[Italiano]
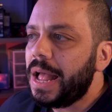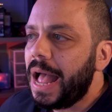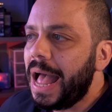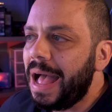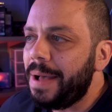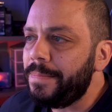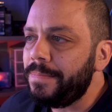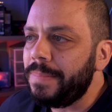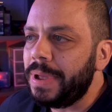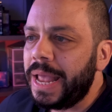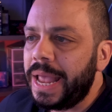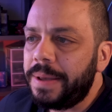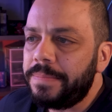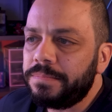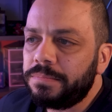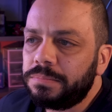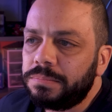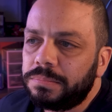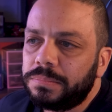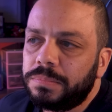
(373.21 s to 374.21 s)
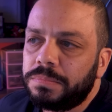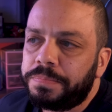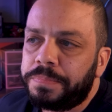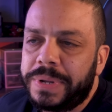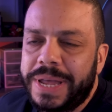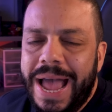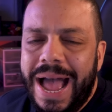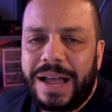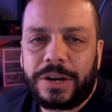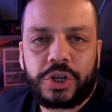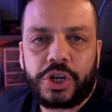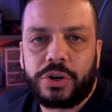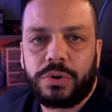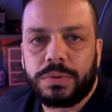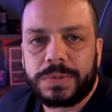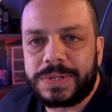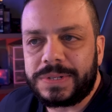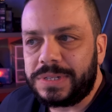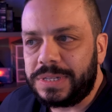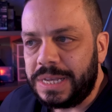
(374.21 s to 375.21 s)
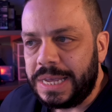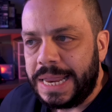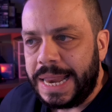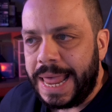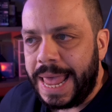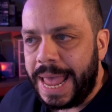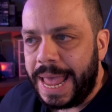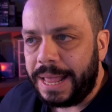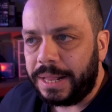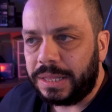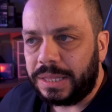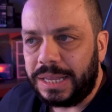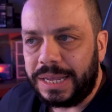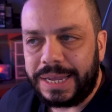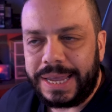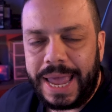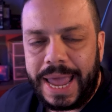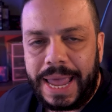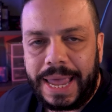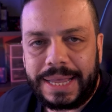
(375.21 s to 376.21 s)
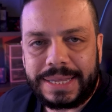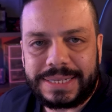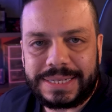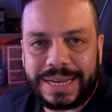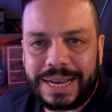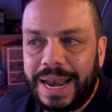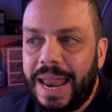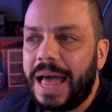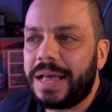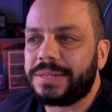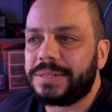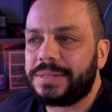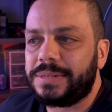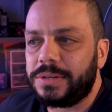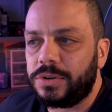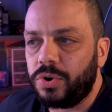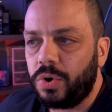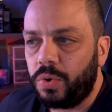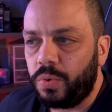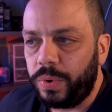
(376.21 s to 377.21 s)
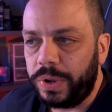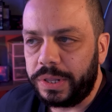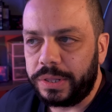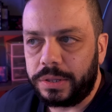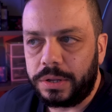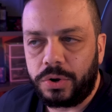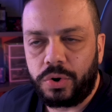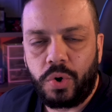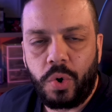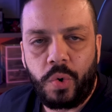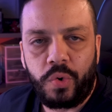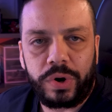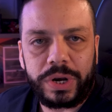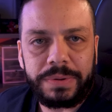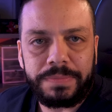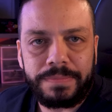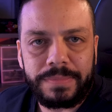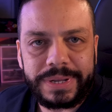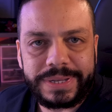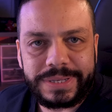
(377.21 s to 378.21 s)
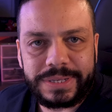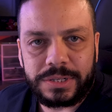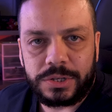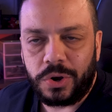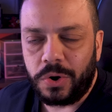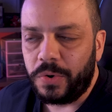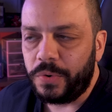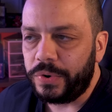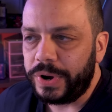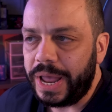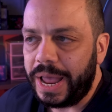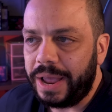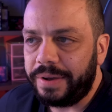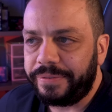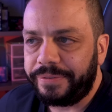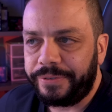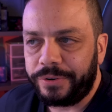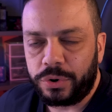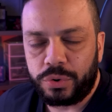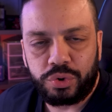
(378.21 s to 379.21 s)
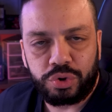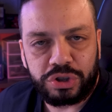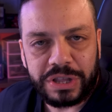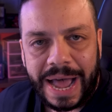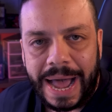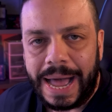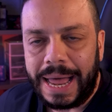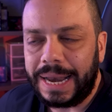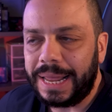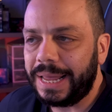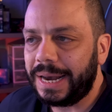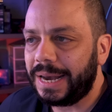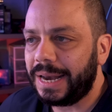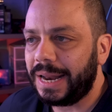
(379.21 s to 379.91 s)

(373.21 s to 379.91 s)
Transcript: a me piace lo stile di case classico, quindi con immissione frontale e